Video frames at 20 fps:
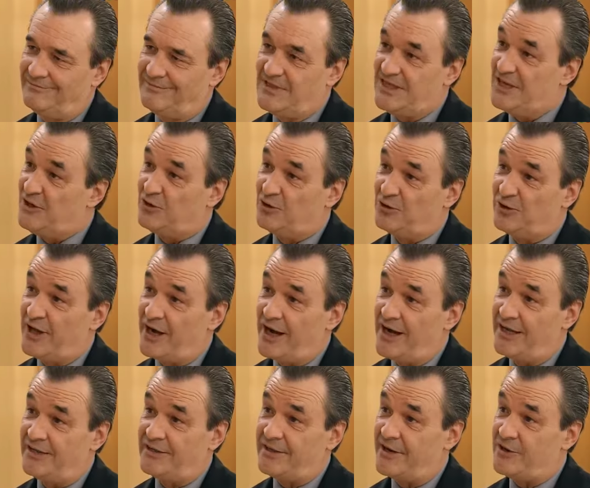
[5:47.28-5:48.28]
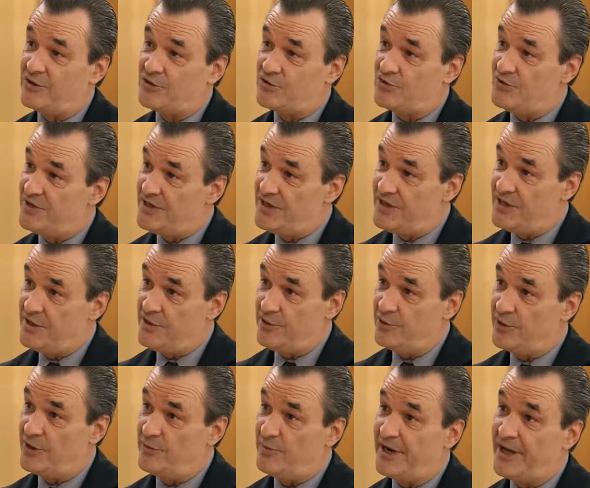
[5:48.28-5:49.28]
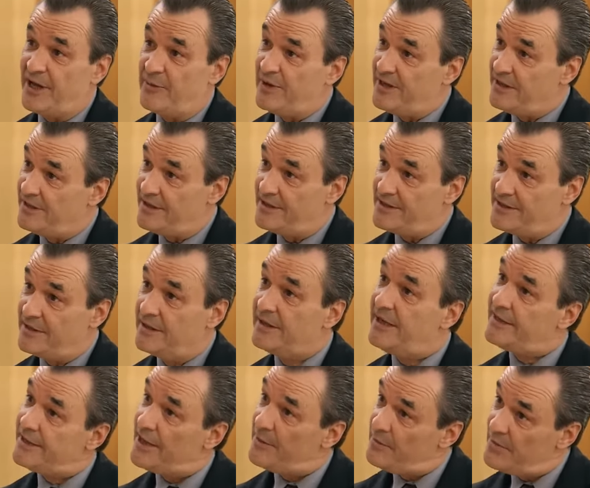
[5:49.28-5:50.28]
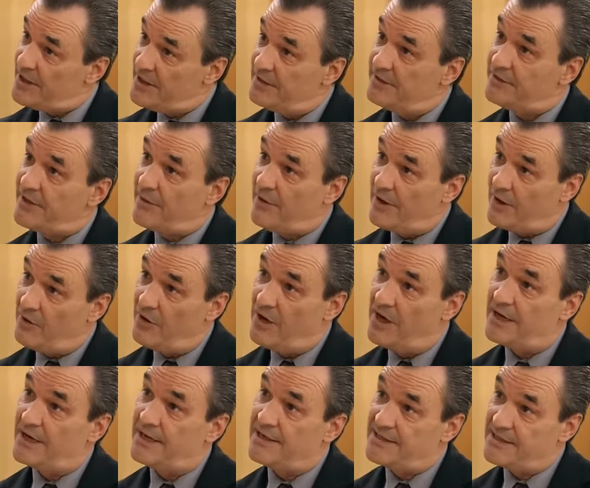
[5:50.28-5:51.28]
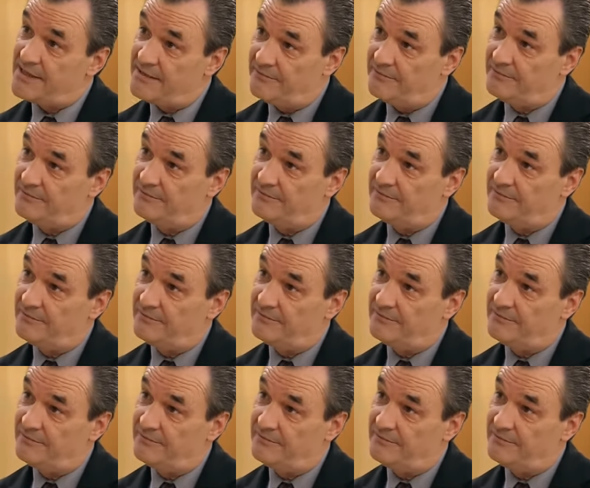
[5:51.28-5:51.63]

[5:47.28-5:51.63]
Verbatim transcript: Sin contar el extraño suicidio de María Méndez, que también trabajó en la casa.